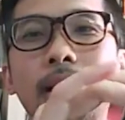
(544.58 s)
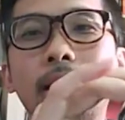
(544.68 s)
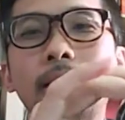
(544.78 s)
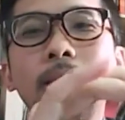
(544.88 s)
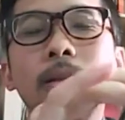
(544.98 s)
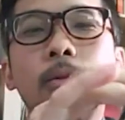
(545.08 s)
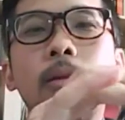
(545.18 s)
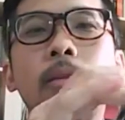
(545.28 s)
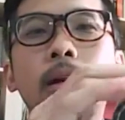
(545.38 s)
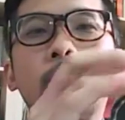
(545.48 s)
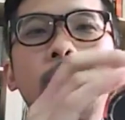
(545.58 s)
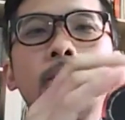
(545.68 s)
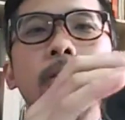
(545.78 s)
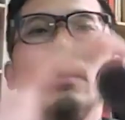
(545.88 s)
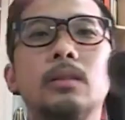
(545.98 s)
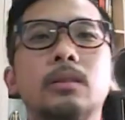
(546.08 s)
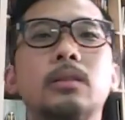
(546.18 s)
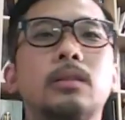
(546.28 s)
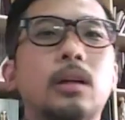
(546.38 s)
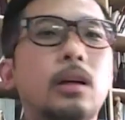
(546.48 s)
黑底的万花筒。
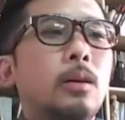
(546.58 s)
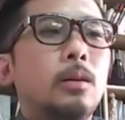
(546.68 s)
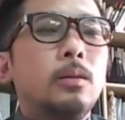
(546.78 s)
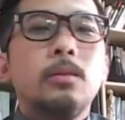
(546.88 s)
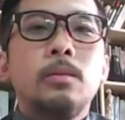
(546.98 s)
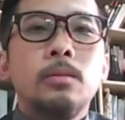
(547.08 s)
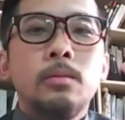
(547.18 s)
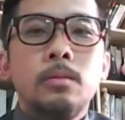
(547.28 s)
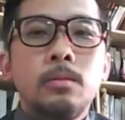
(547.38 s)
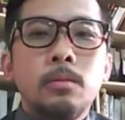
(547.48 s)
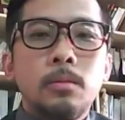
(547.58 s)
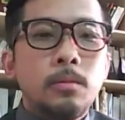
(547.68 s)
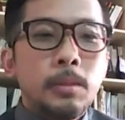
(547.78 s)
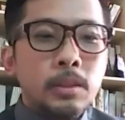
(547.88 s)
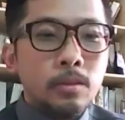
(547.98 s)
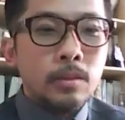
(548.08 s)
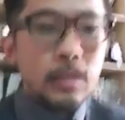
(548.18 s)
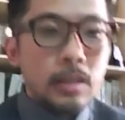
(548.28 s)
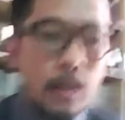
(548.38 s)
然后我把镜头拿